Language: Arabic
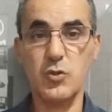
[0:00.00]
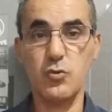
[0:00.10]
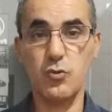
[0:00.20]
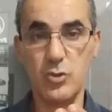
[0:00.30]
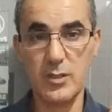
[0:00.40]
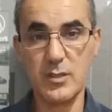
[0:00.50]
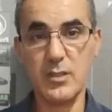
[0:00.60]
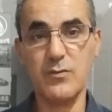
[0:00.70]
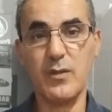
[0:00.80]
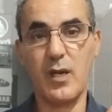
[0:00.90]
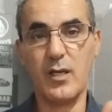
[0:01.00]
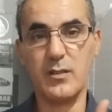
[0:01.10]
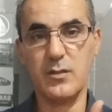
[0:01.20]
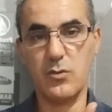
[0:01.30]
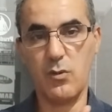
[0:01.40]
يجسد في
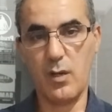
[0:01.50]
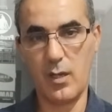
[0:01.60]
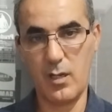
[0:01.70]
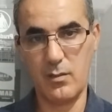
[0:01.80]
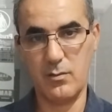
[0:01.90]
أرض الواقع